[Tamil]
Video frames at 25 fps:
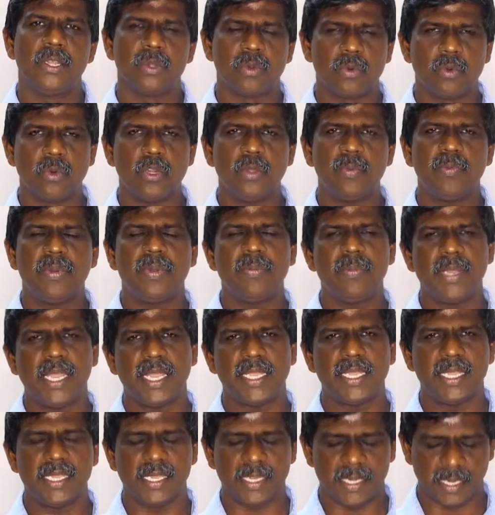
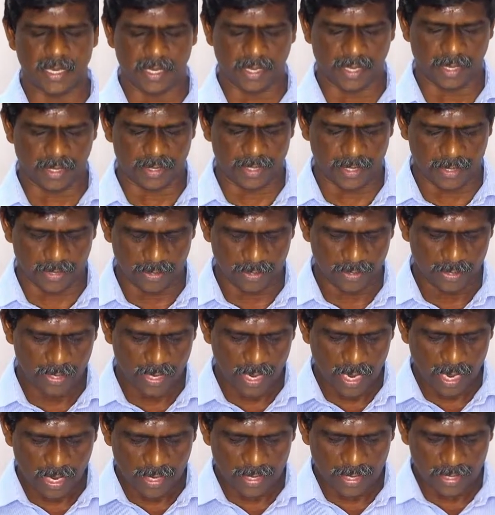குடும்பமாக இருக்கிறது
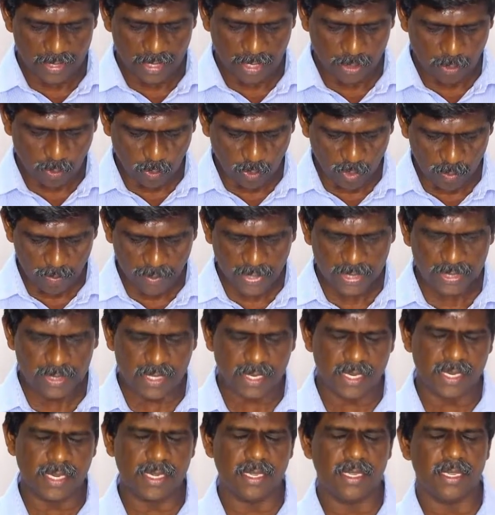இந்த
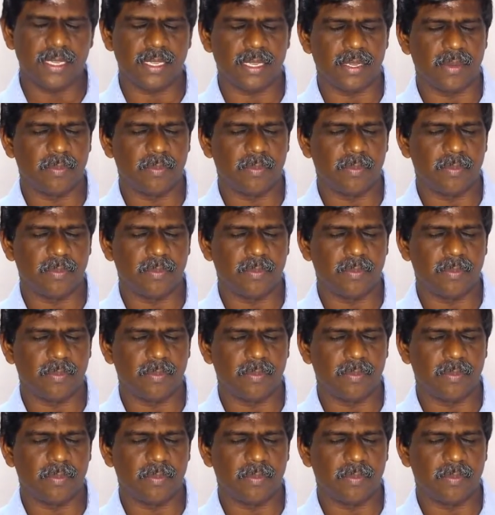குடும்பத்திற்கு